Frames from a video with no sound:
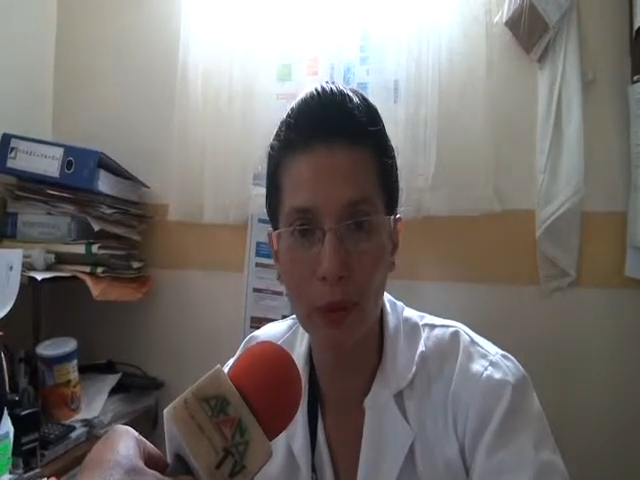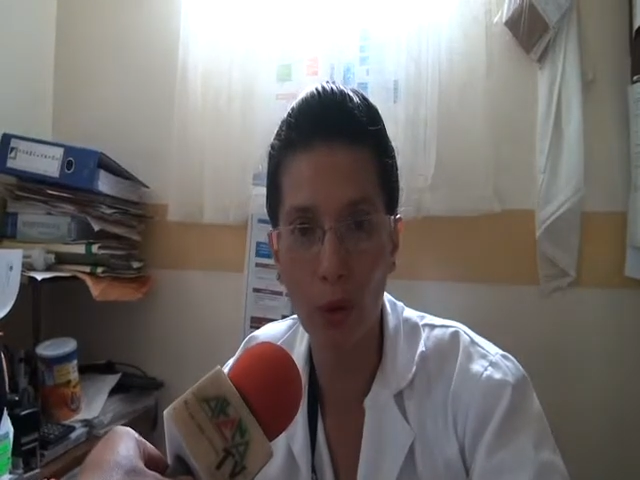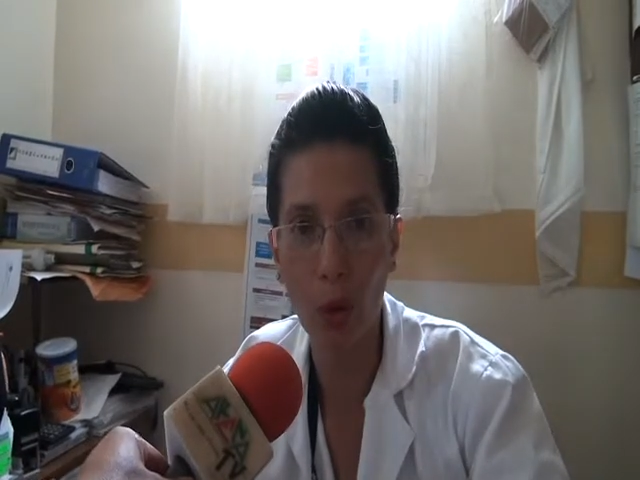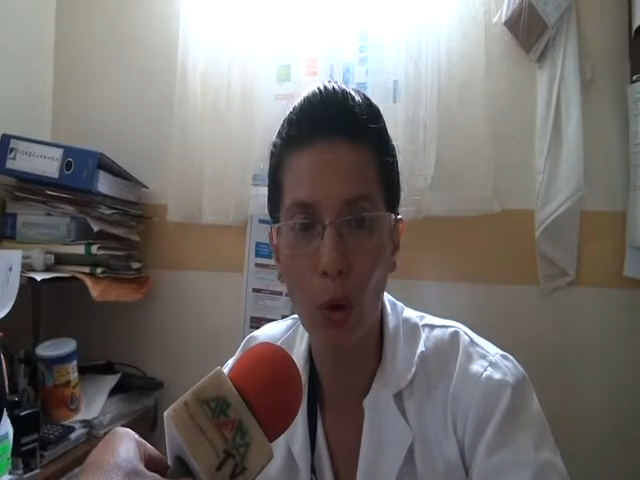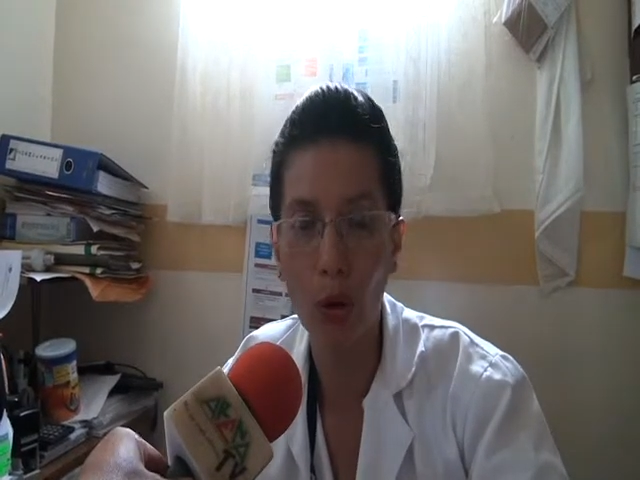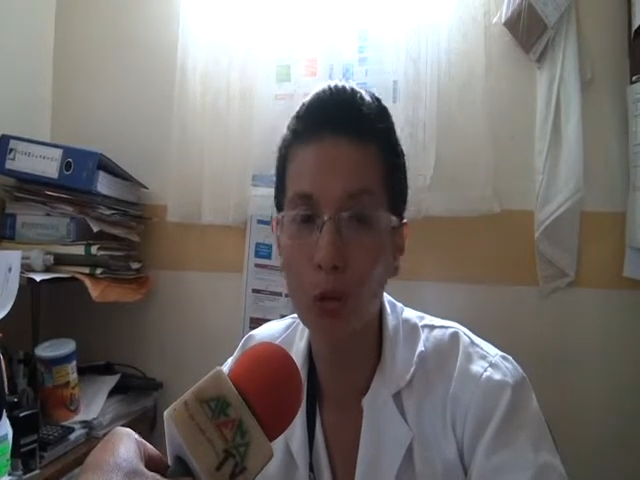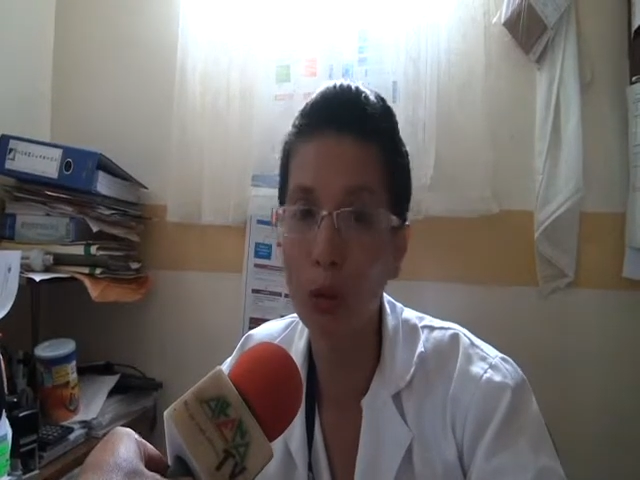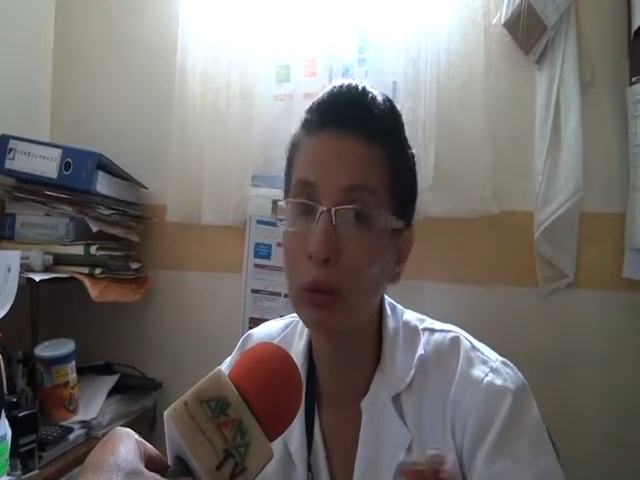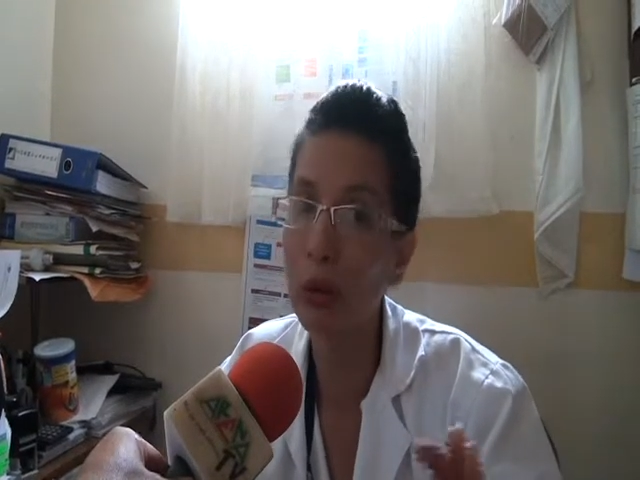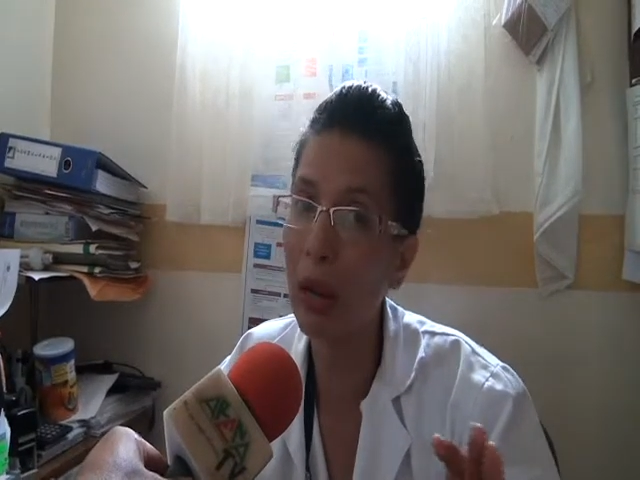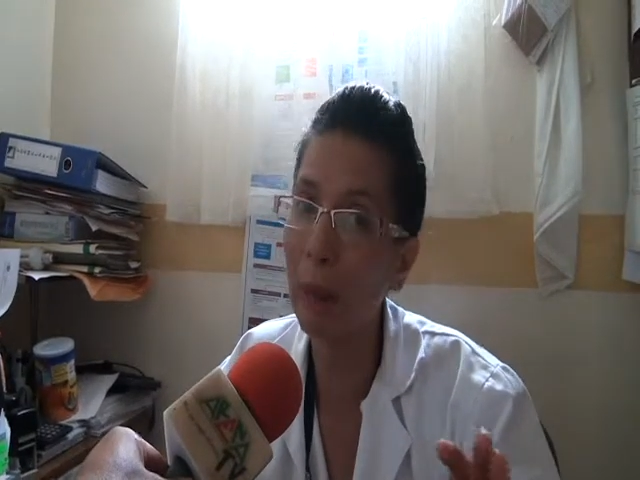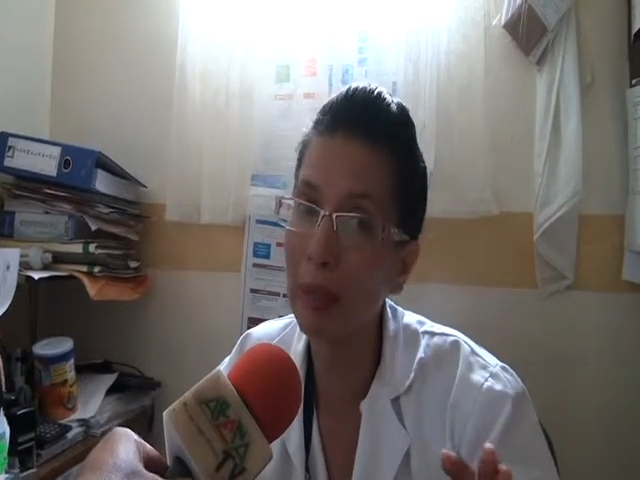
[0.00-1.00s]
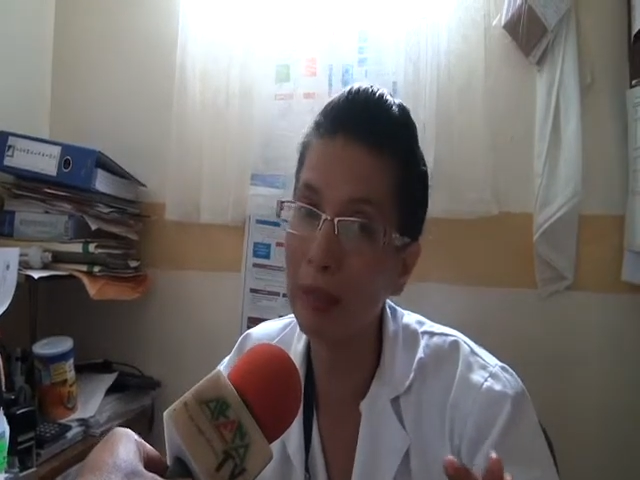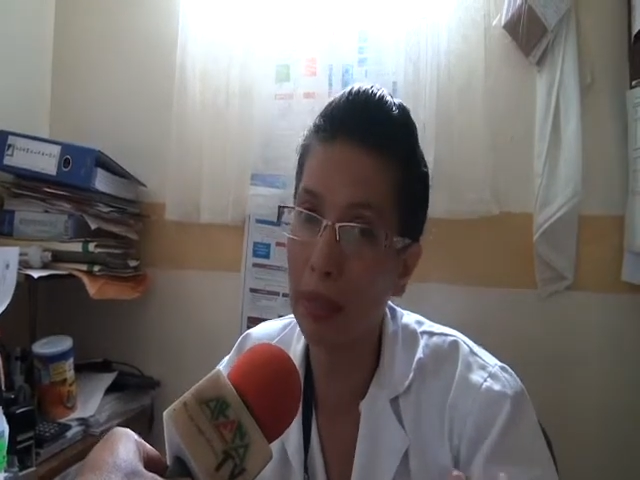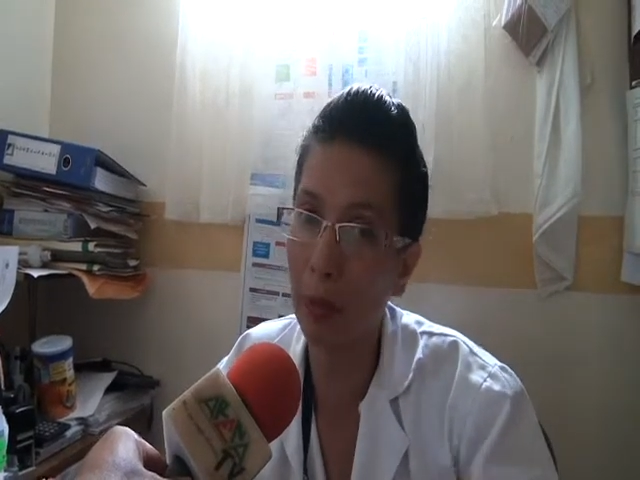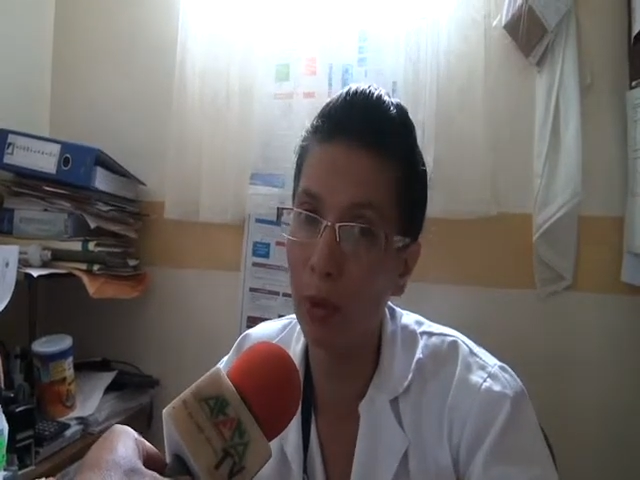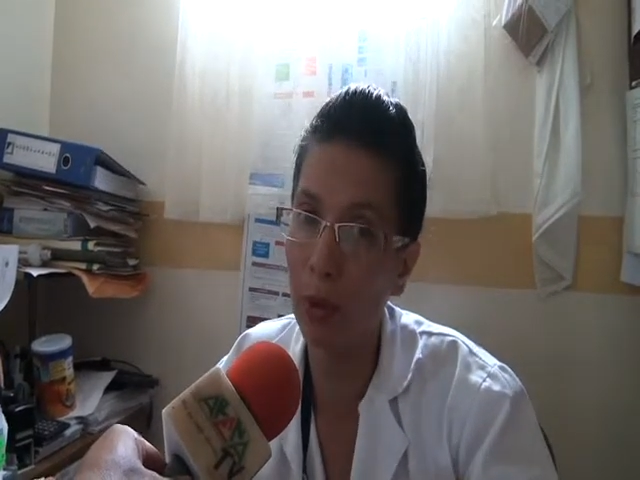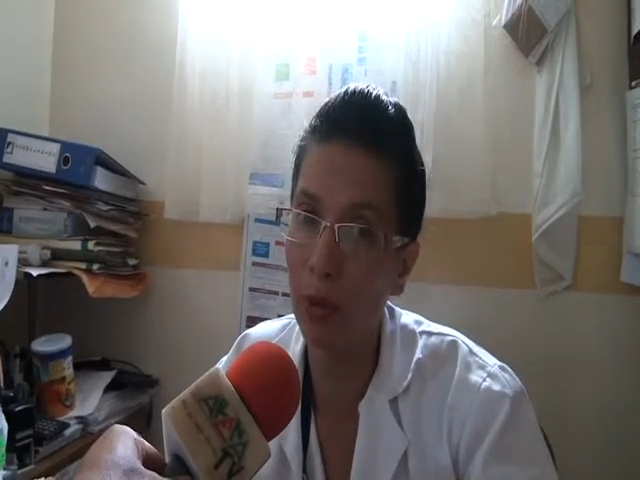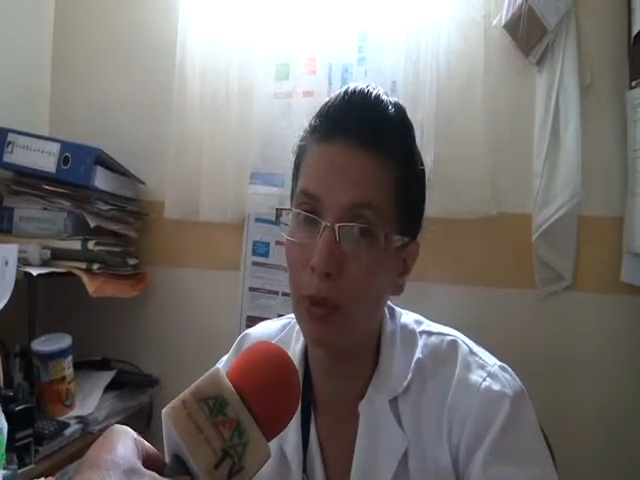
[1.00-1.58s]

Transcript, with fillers: de la provincia